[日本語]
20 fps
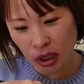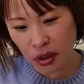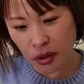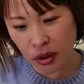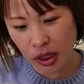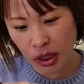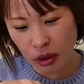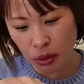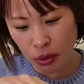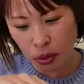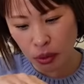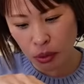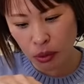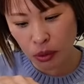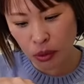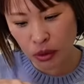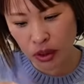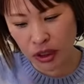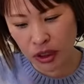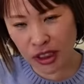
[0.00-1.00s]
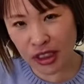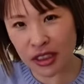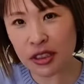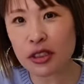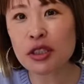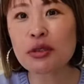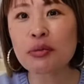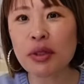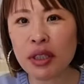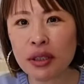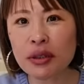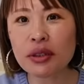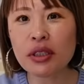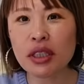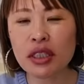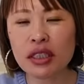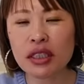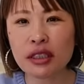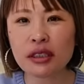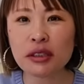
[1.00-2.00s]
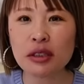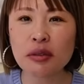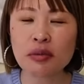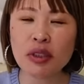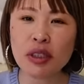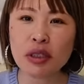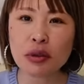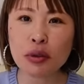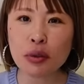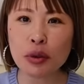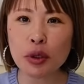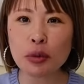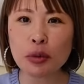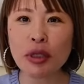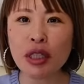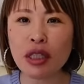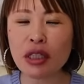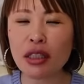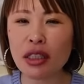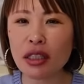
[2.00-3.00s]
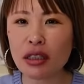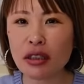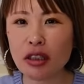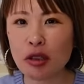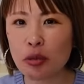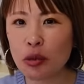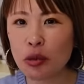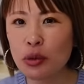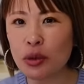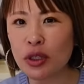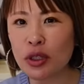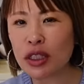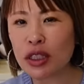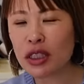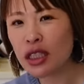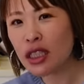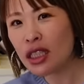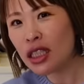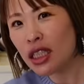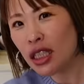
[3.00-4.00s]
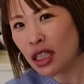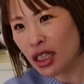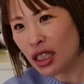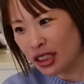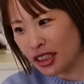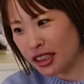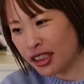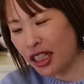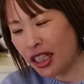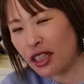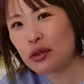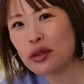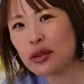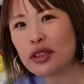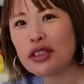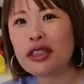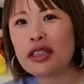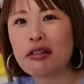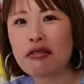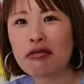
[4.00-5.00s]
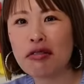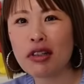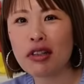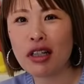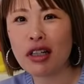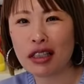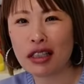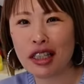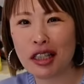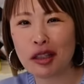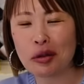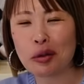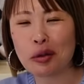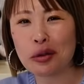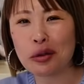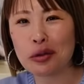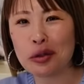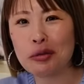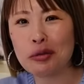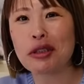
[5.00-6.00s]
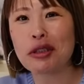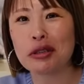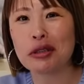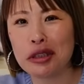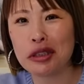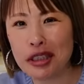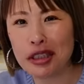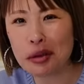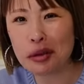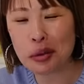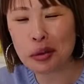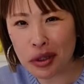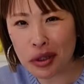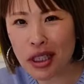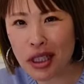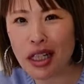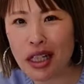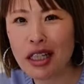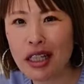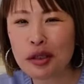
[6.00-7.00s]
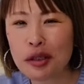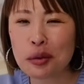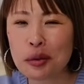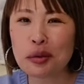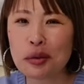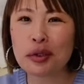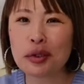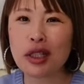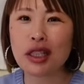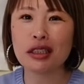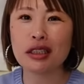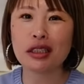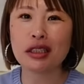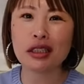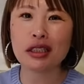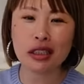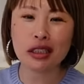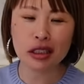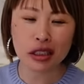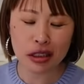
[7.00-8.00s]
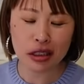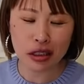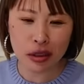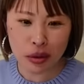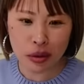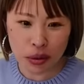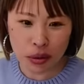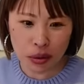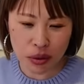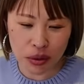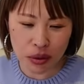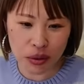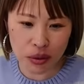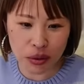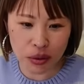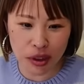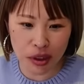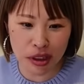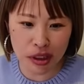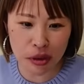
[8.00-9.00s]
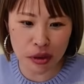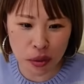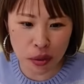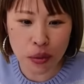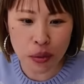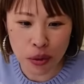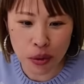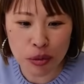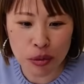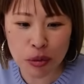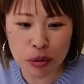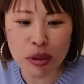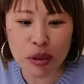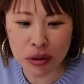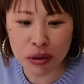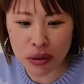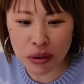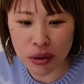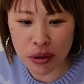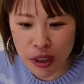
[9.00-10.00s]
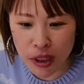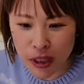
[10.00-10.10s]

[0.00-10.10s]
あの、こう、静まる、静まる言葉がけっていうものをしながら、着地点は結局うまくいっちゃうとか、そういう感じにしてあげるとすごくいいと思います。